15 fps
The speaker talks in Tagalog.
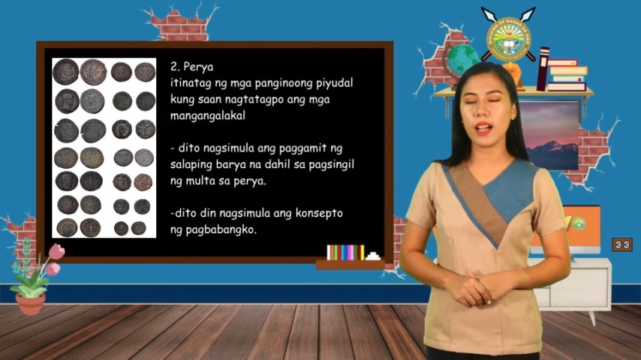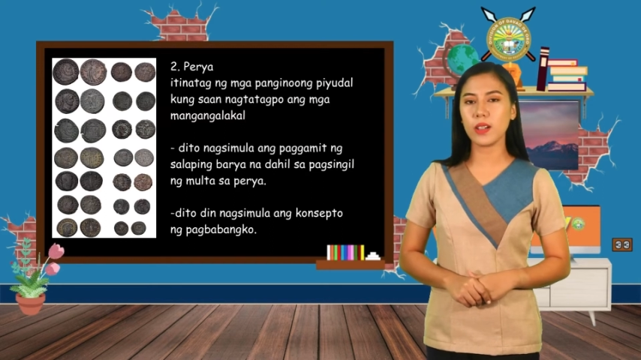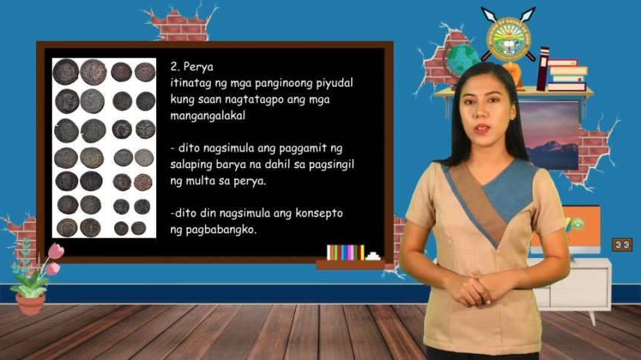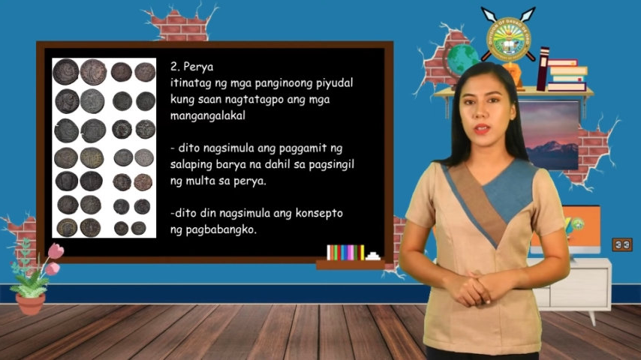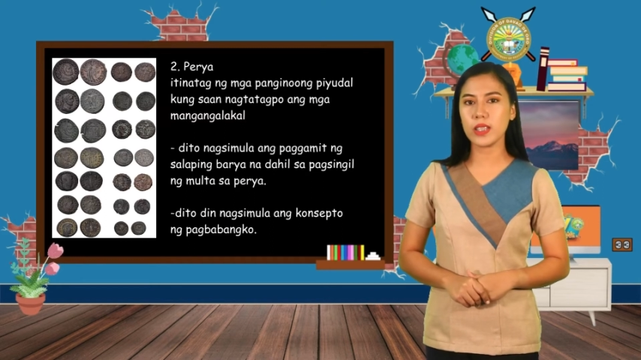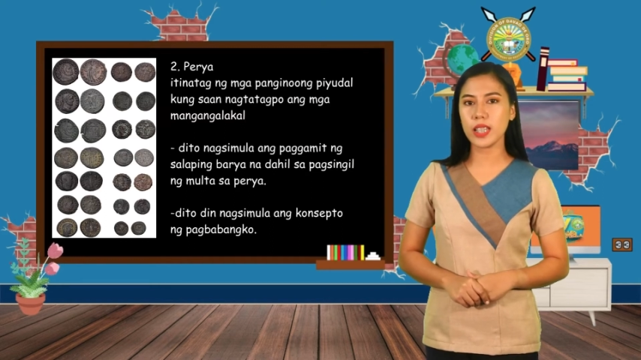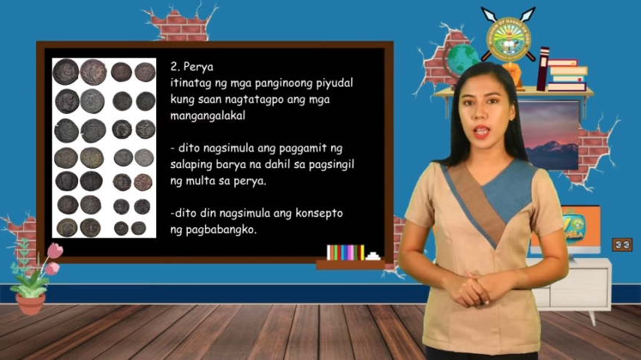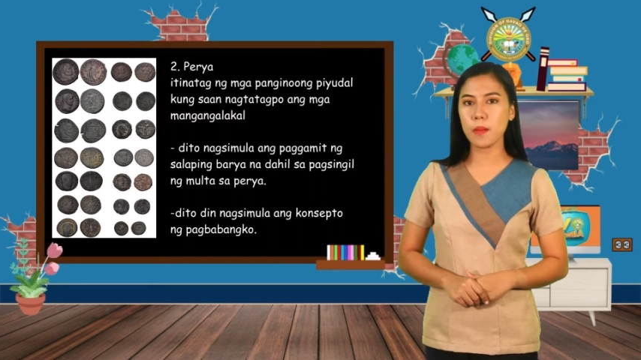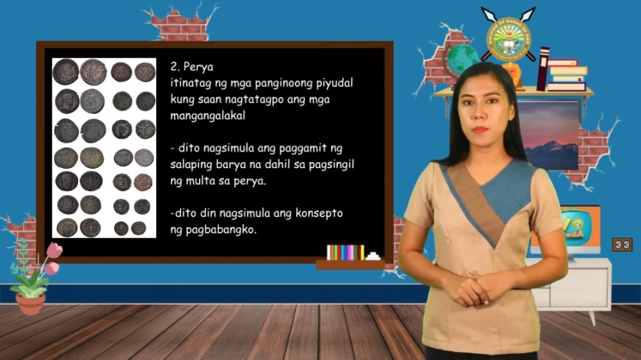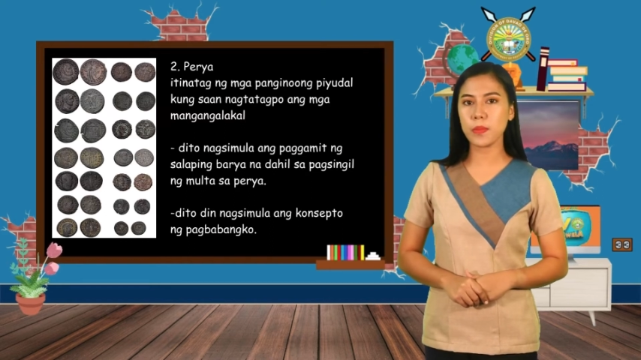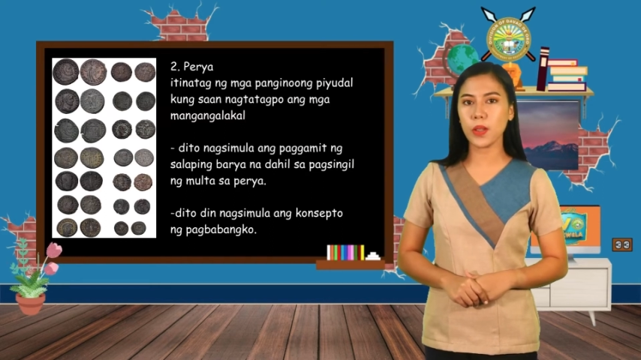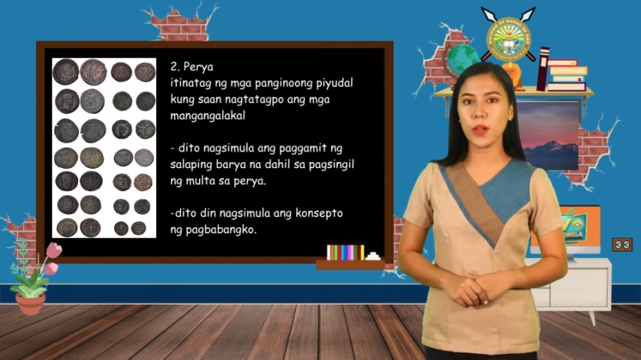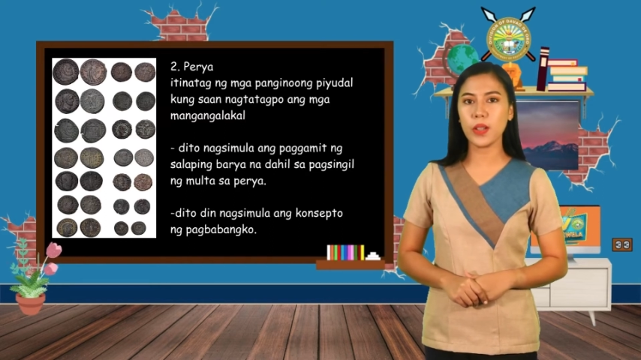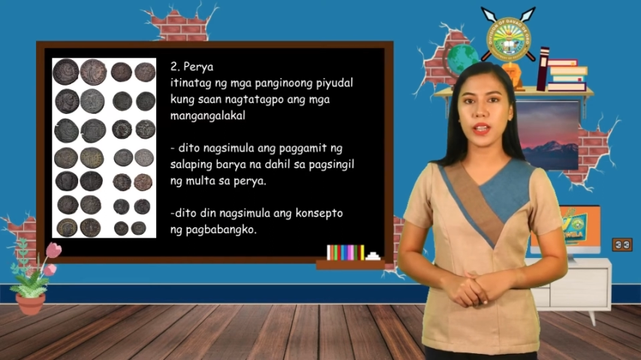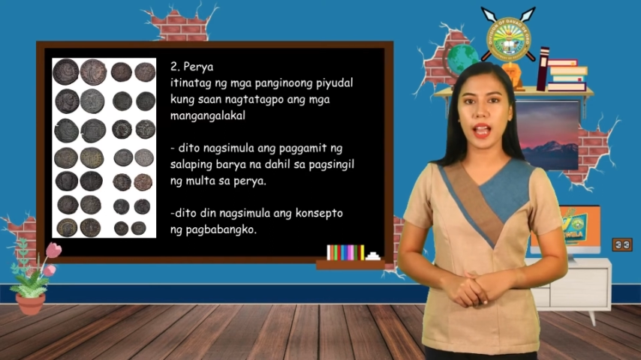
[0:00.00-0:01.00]
ang
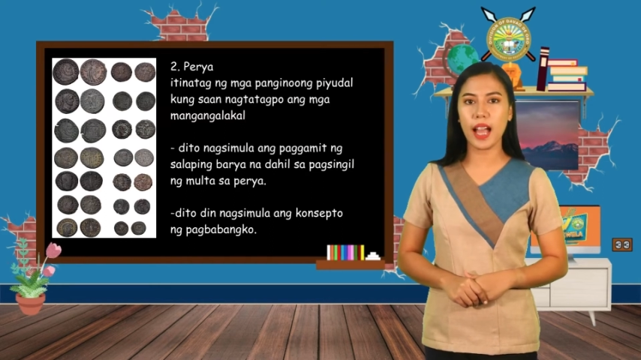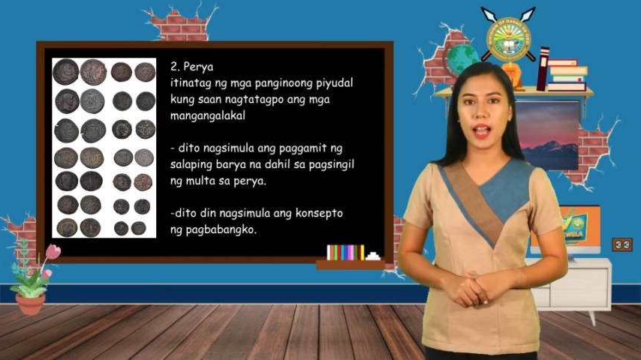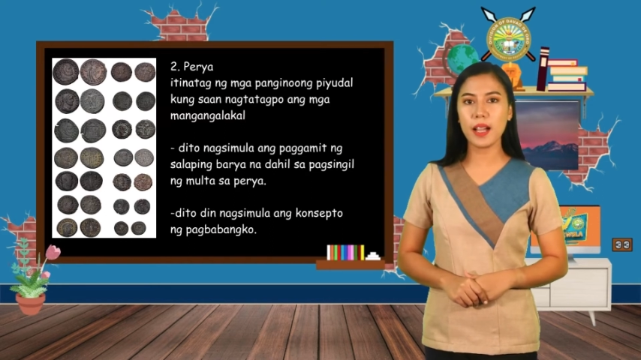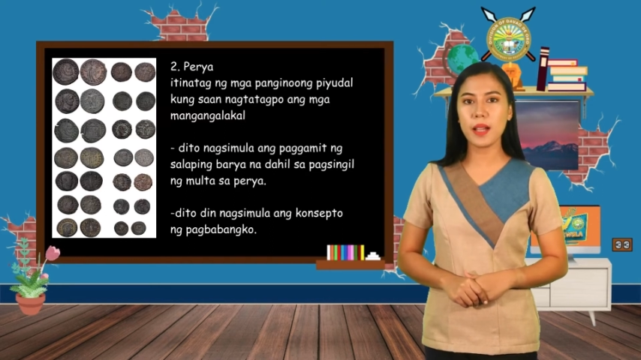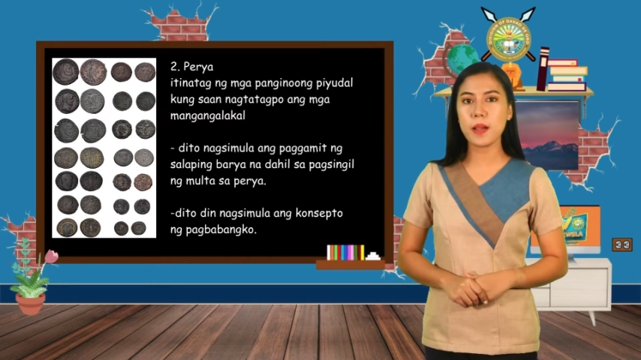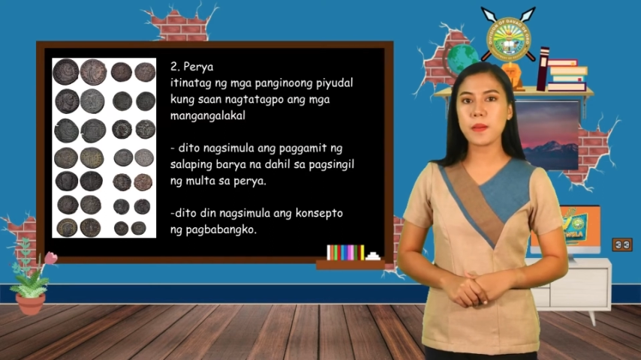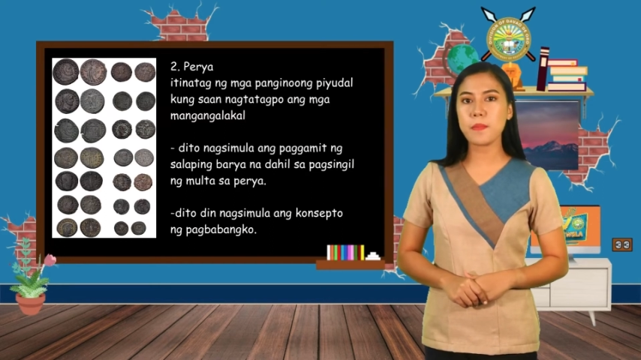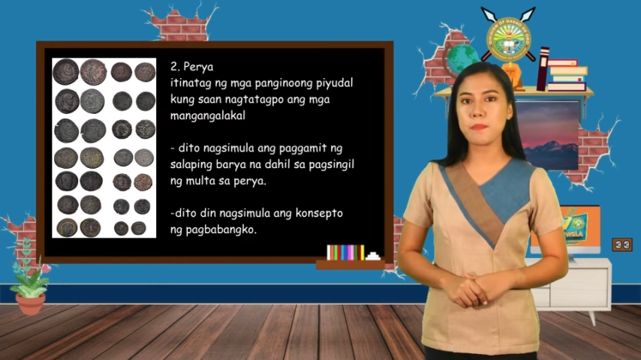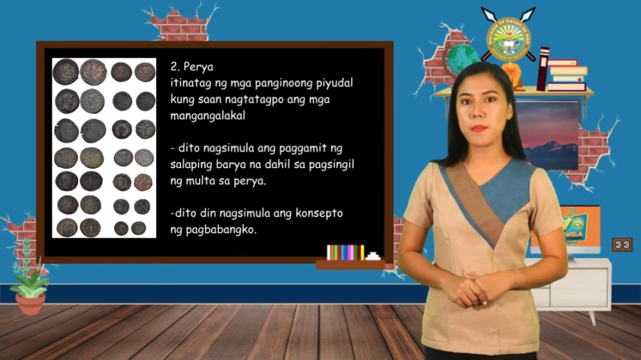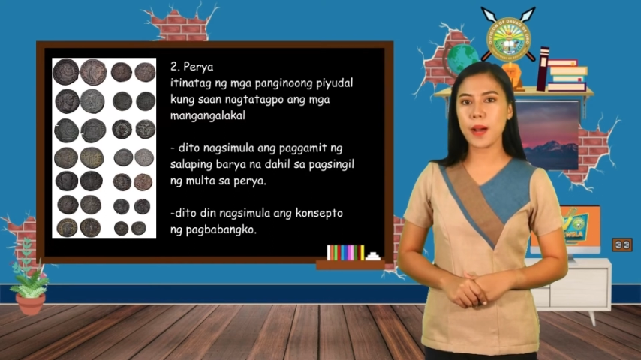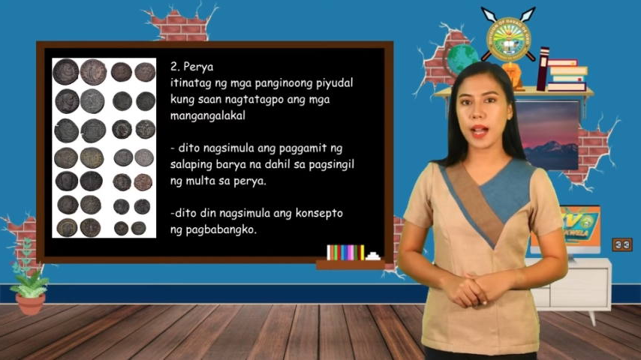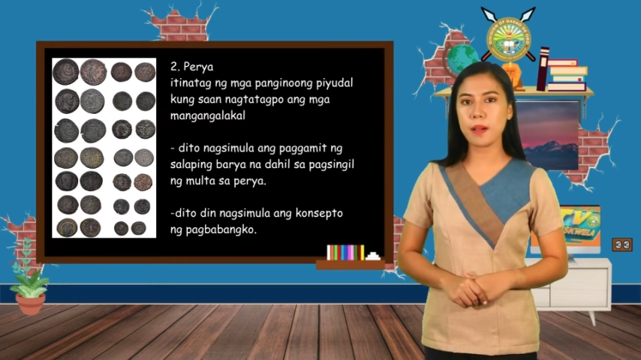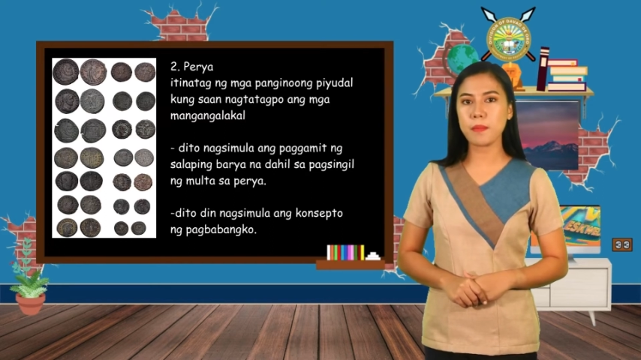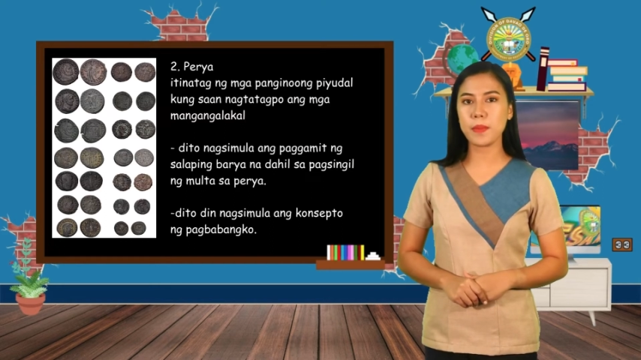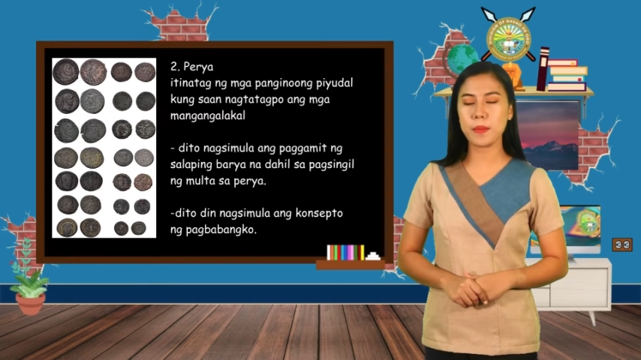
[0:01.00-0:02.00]
konsepto ng
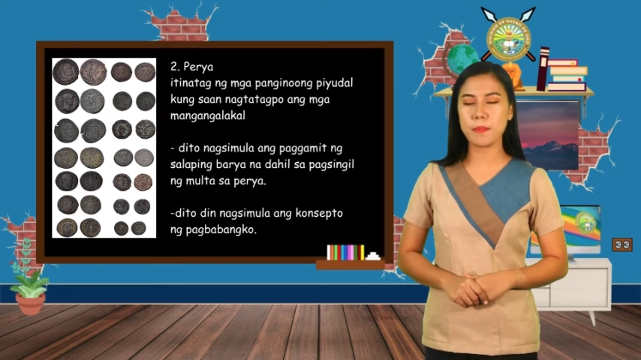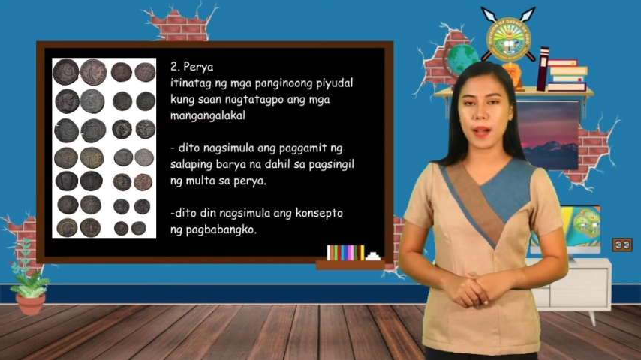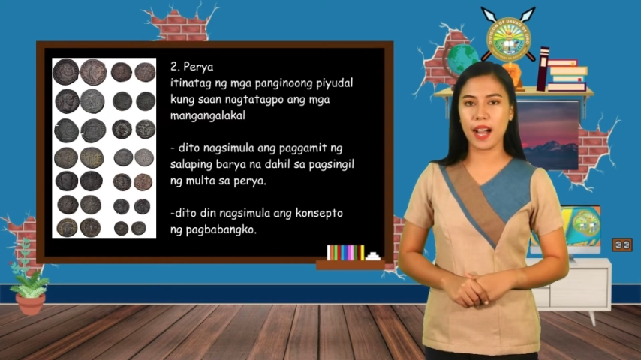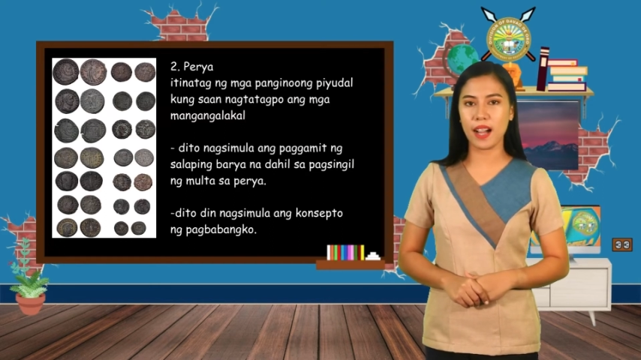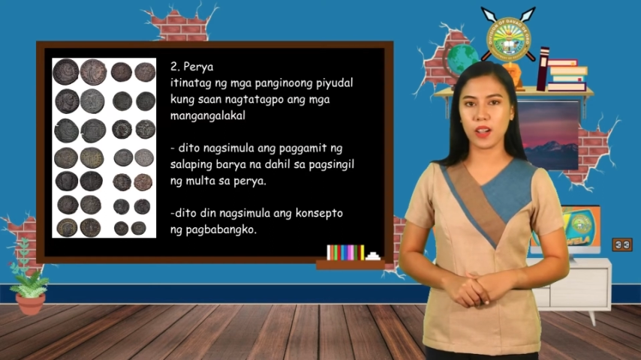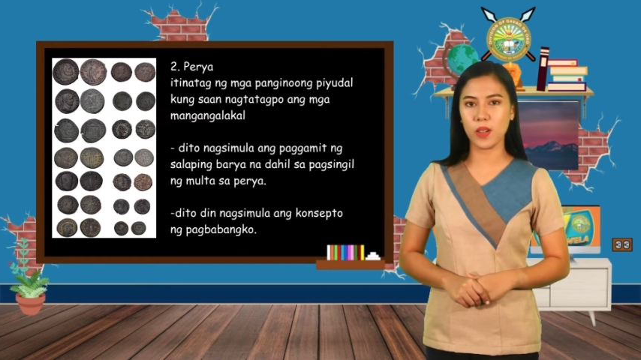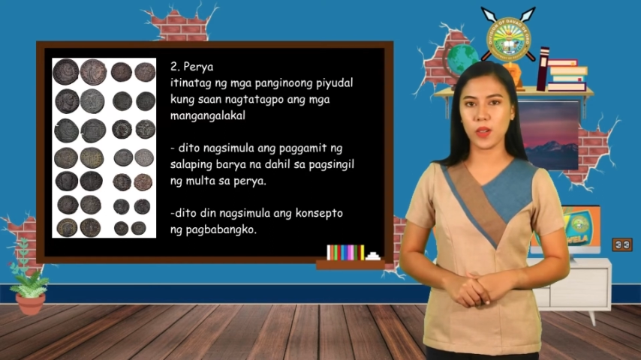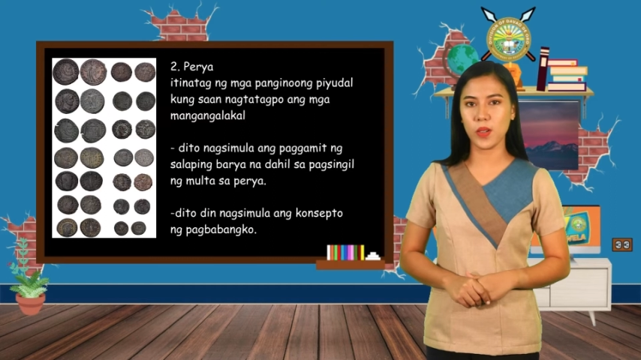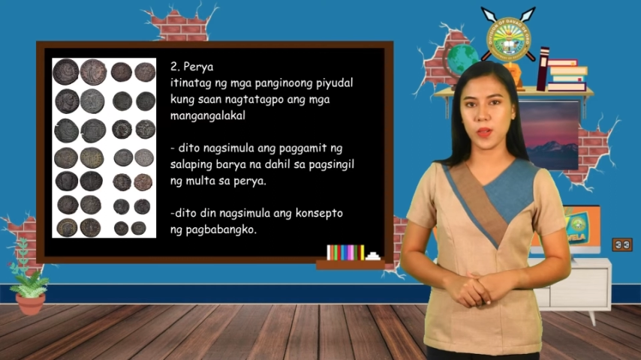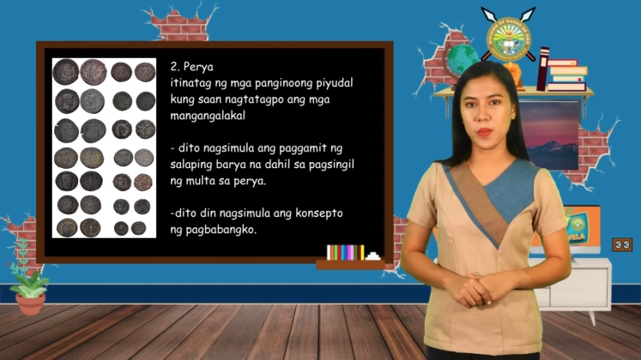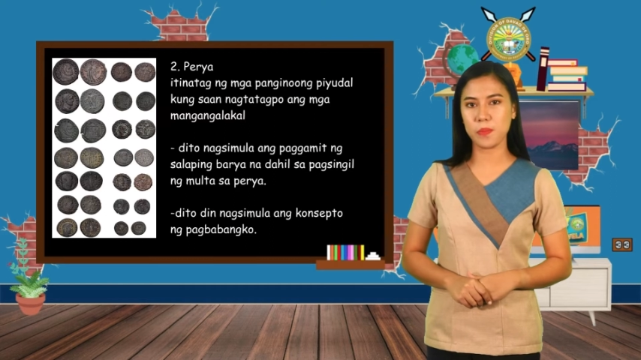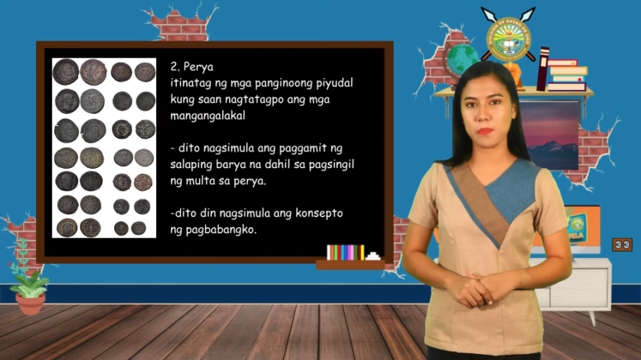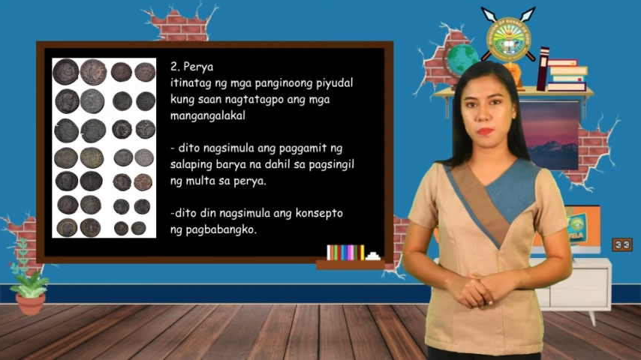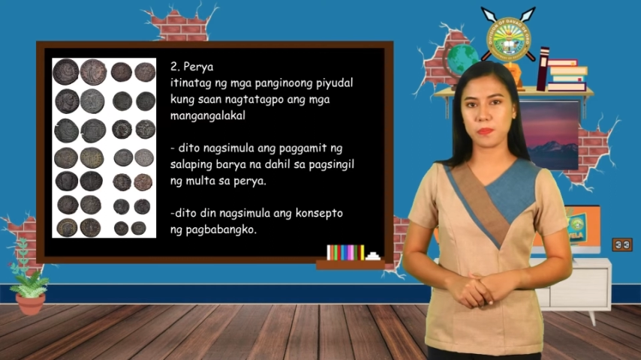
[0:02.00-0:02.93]
pagbabangko.